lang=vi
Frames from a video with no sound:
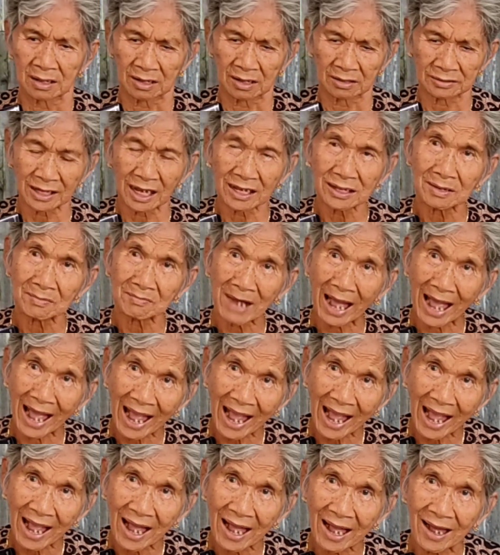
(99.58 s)
và tới tháng
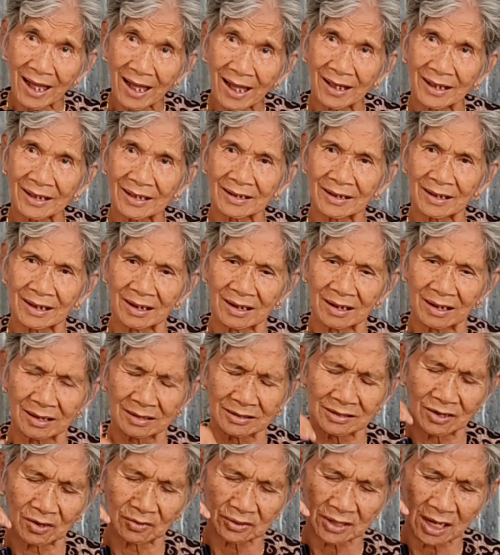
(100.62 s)
3
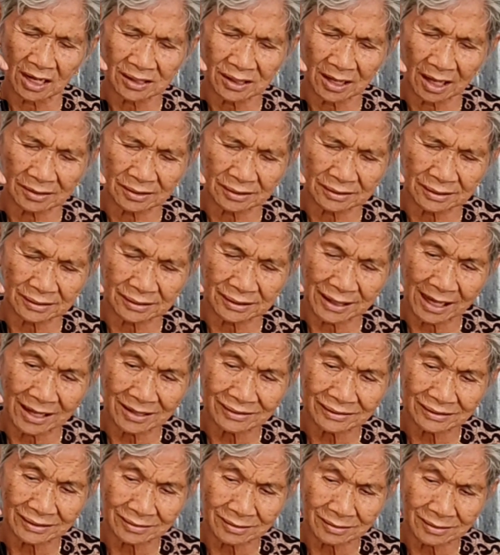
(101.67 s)
rồi tới
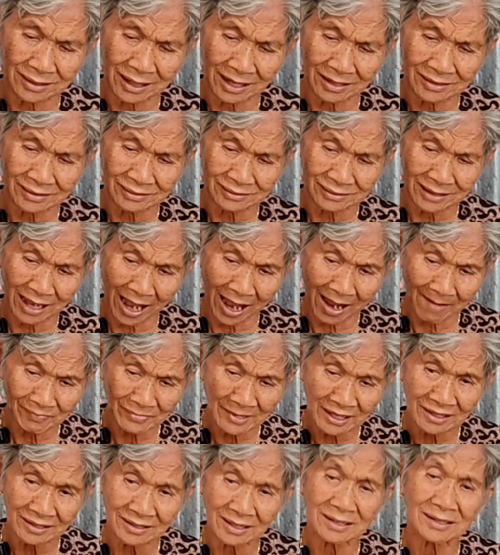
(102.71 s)
tháng tháng
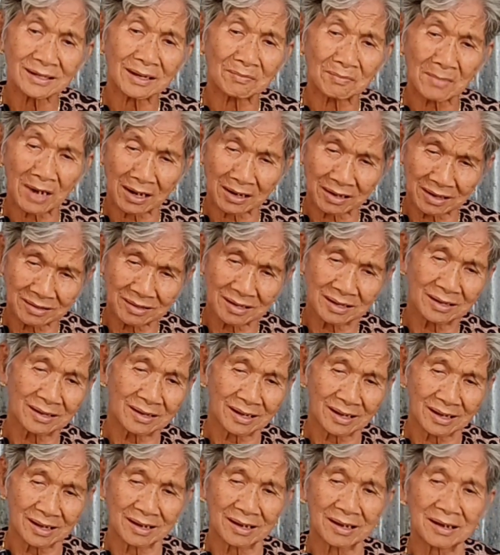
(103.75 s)
8 tháng 9 tháng 10
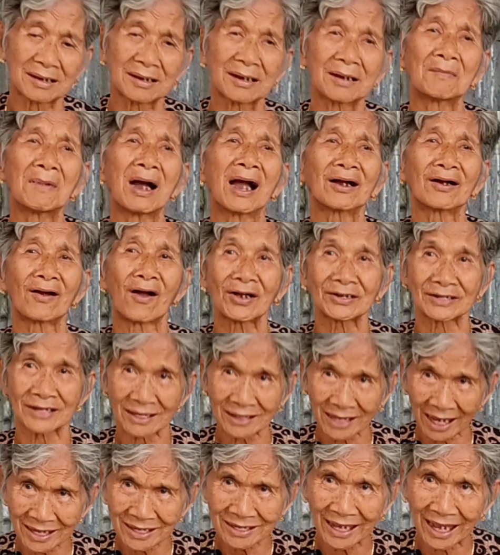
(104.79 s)
rồi bà con
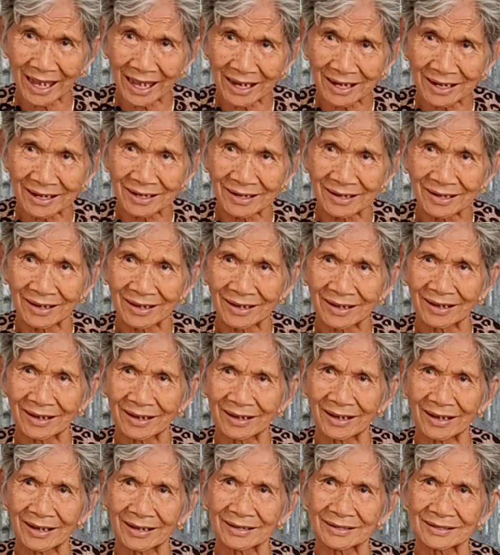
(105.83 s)
sẽ thấy nha
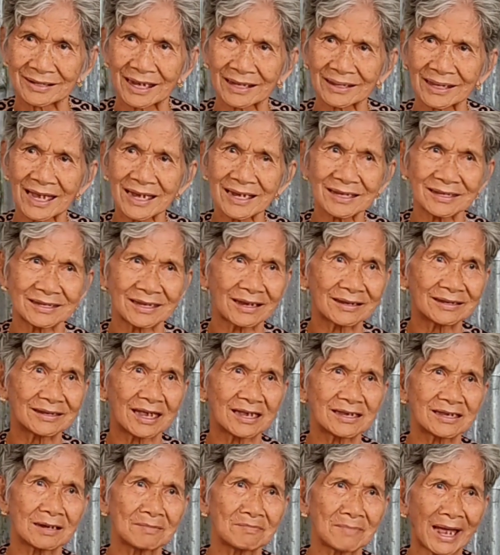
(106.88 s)
sẽ thấy cái việc
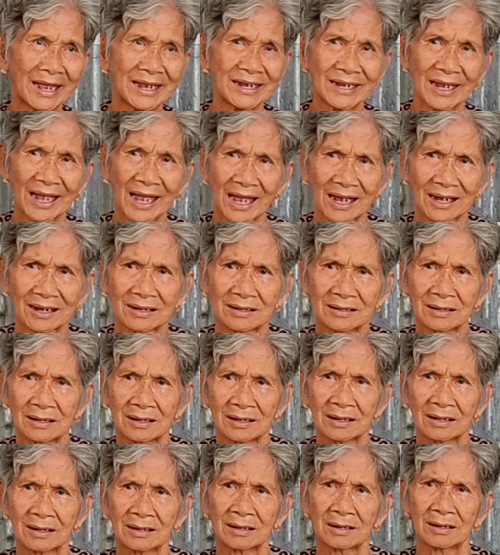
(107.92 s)
gì trên mây nha
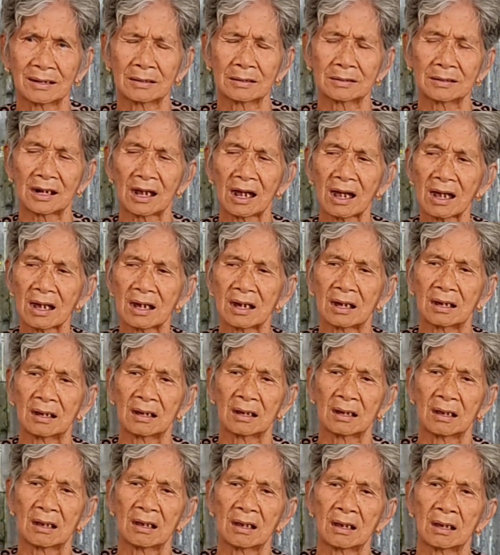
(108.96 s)
nó
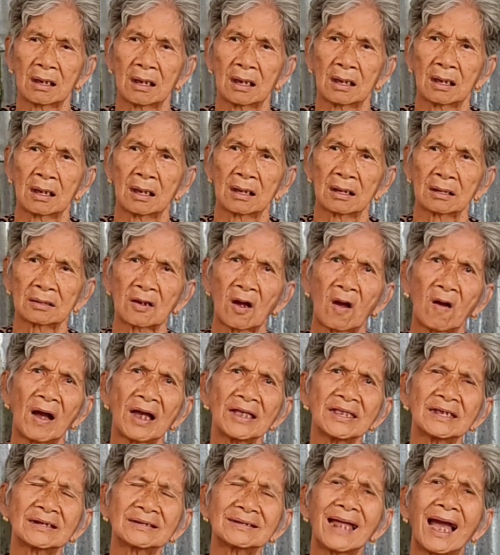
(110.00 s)
còn
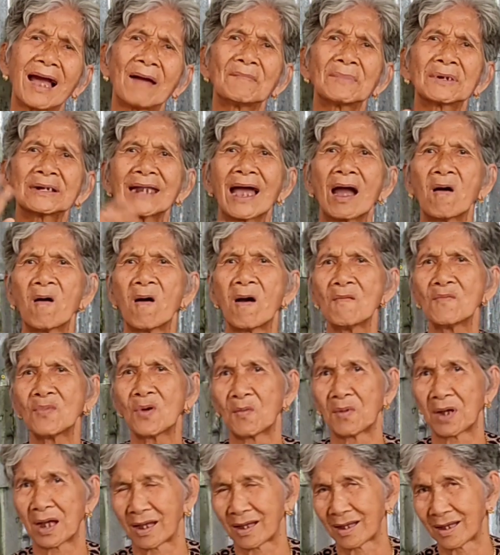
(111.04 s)
ở Việt Nam mình đau ốm
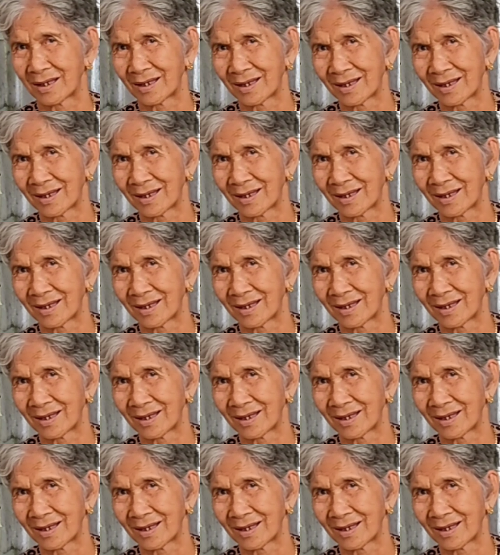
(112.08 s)
không à